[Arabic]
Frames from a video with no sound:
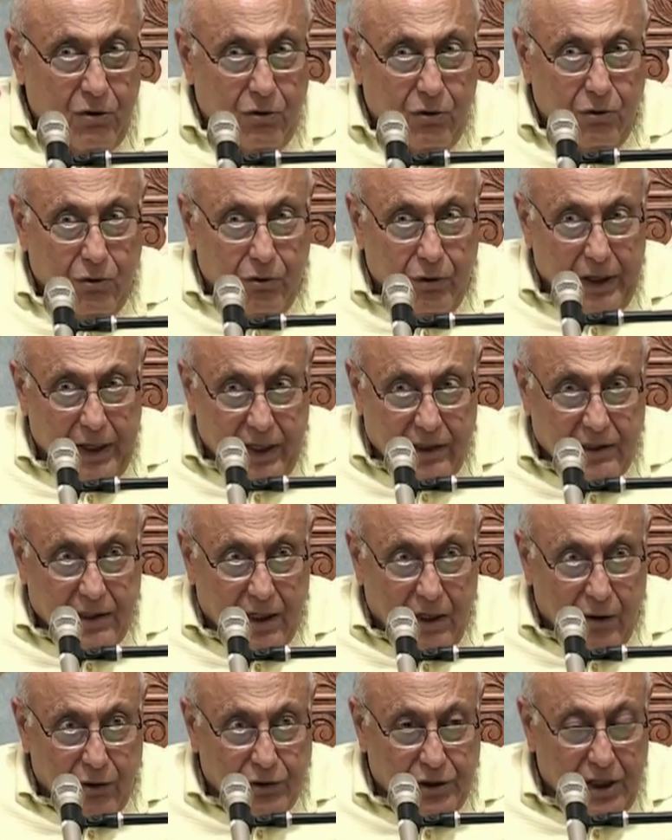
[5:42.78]
وينزل
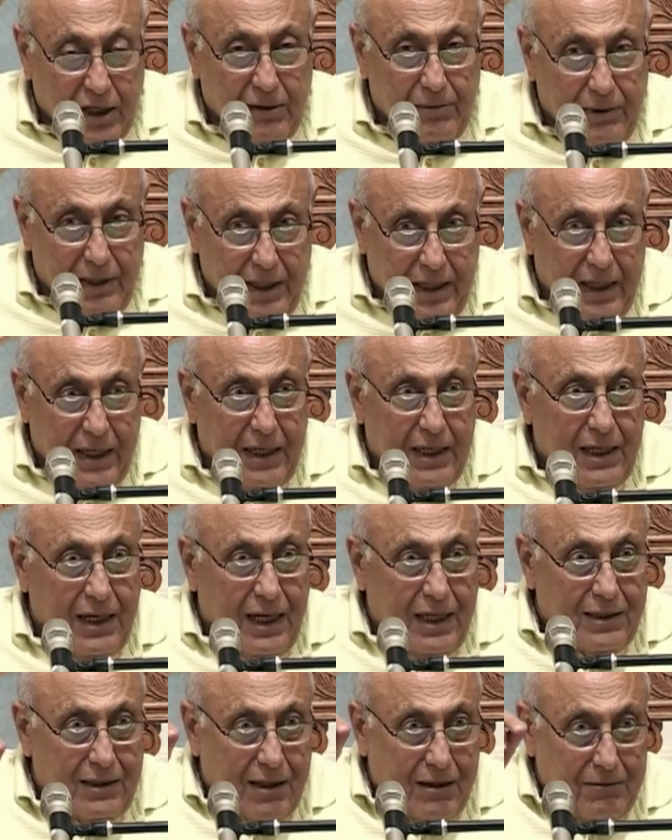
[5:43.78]
على اورشليم ليه؟
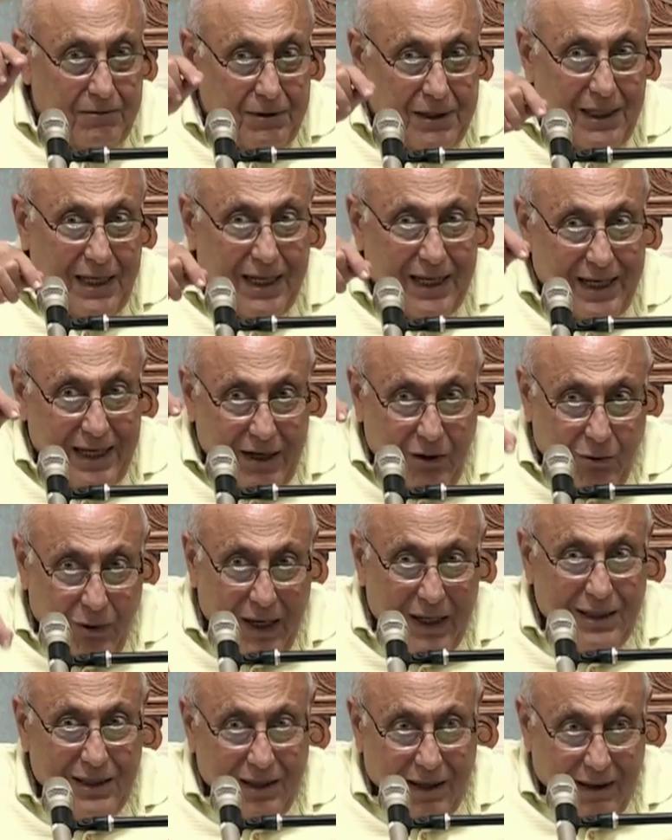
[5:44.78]
لأن ربنا جه
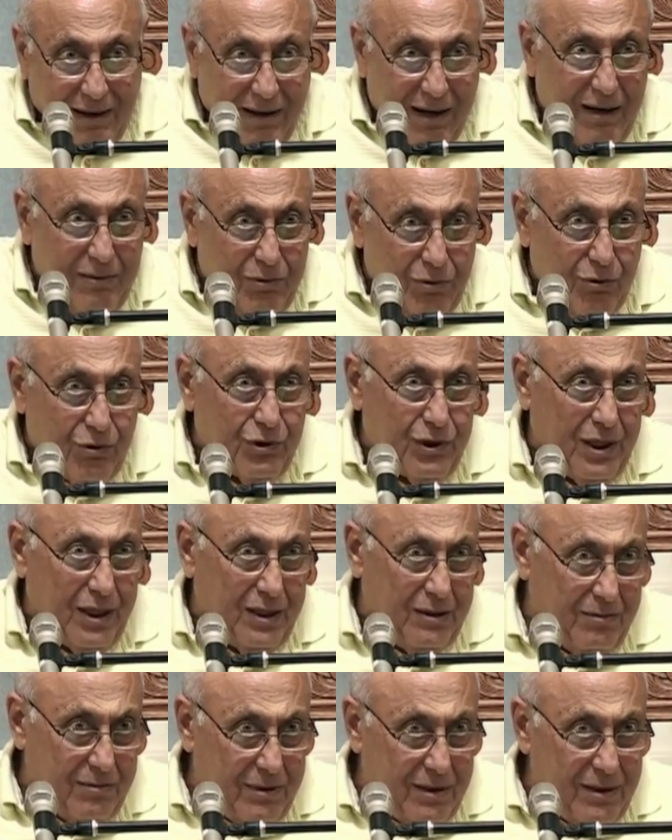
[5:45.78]
وقت خراب اورشليم